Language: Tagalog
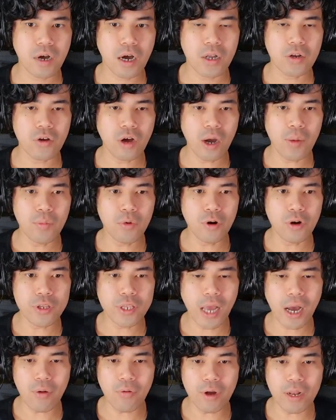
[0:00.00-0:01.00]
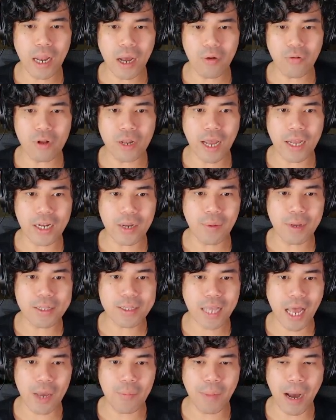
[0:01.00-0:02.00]
Anong ammonia? Wala, wala naman
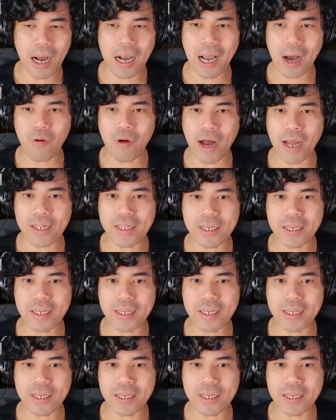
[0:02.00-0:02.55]
tayong magawa